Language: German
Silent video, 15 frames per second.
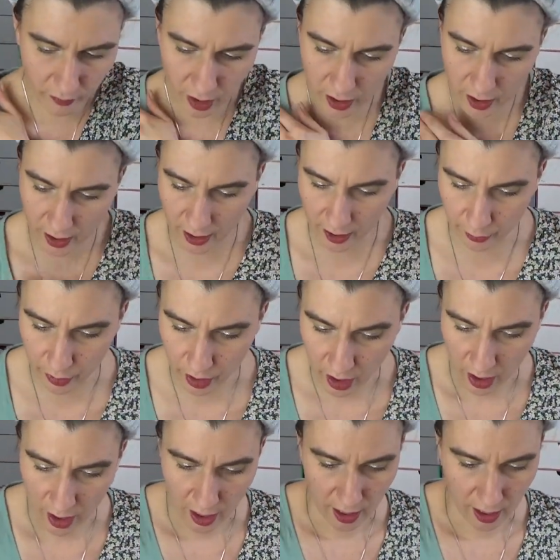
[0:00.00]
Genau.
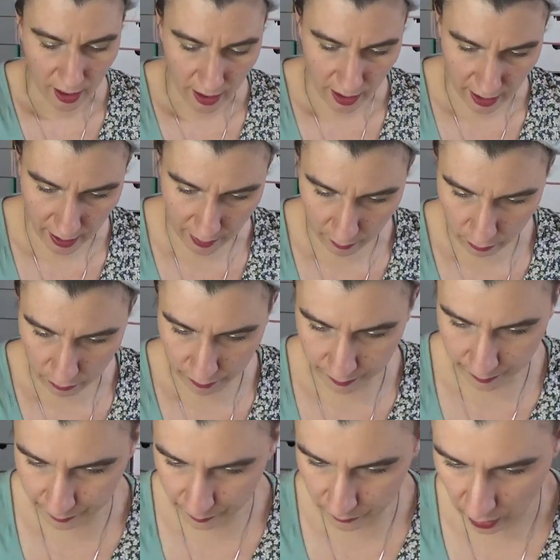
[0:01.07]

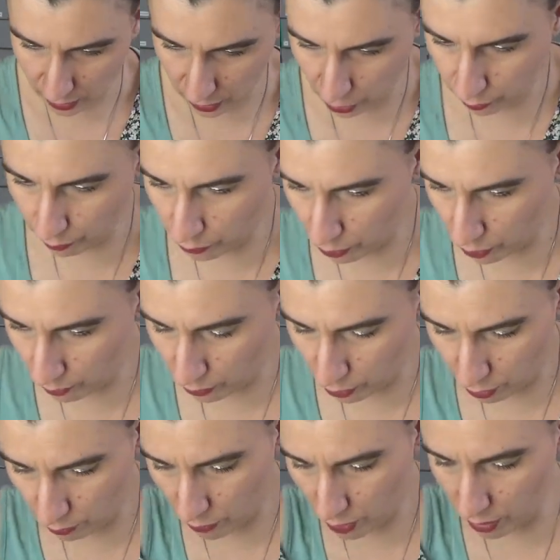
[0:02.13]
Ähm, das ist Müll, Müll,
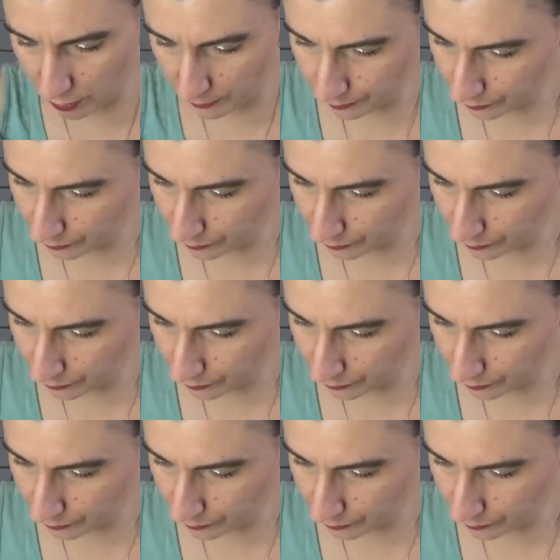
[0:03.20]
Müll.